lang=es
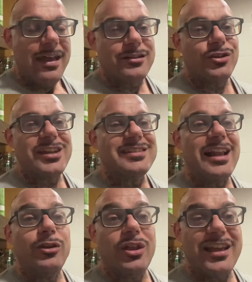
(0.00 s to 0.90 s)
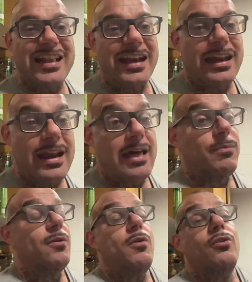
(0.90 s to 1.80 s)
Eso ni es salto de dieta ni es nada,
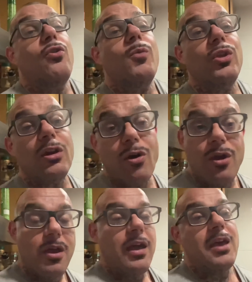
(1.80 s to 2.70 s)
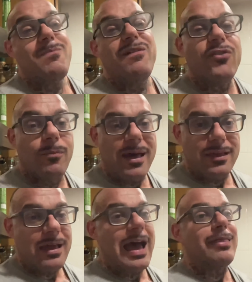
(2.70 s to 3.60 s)
pero bueno, como digo, es mi forma
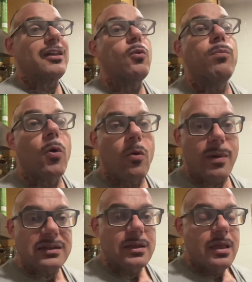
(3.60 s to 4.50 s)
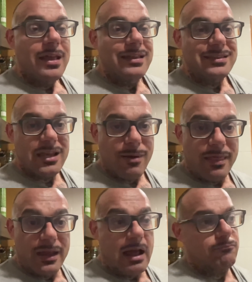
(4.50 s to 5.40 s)
de hacer un poco más
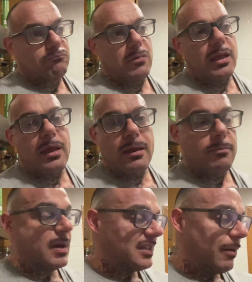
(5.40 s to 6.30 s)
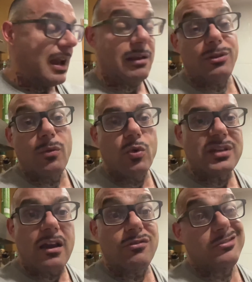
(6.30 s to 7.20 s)
llevadera. Eh, vais a ver alimentos muy
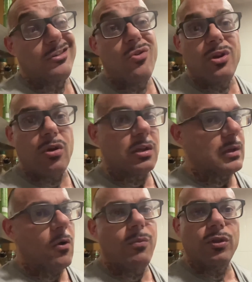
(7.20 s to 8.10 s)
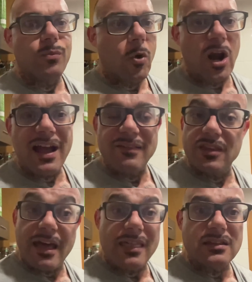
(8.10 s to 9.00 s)
sanos, lo único que es aumento un poco las
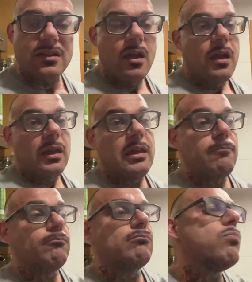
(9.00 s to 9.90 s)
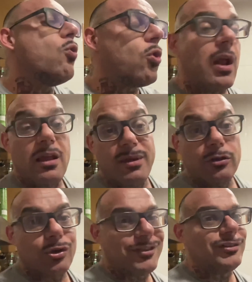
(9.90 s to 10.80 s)
cantidades y busco
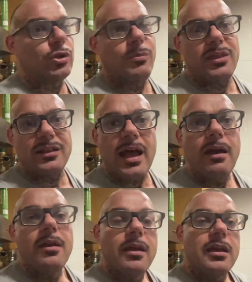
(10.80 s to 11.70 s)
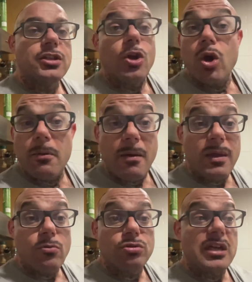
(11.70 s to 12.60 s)
alimentos dentro de mi dieta que son los que más
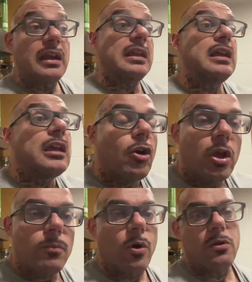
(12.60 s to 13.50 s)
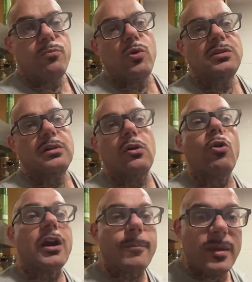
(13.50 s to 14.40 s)
me gustan y que hoy, bueno, pues
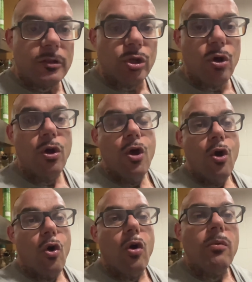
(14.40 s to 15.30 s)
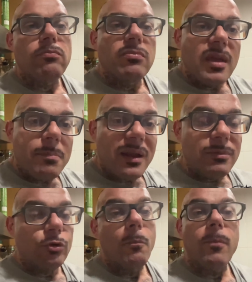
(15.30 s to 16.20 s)
os repito o me
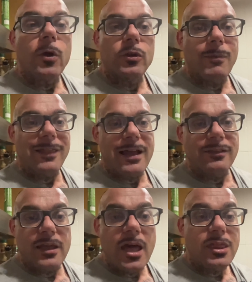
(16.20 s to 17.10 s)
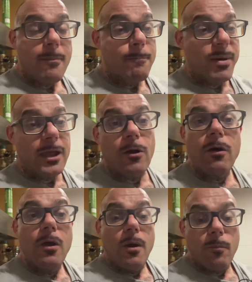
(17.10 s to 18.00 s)
permito un poquito más de cantidad,
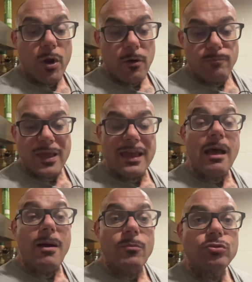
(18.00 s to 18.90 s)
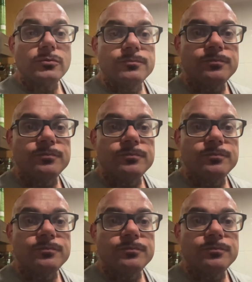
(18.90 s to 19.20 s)
pero bueno, allá vamos.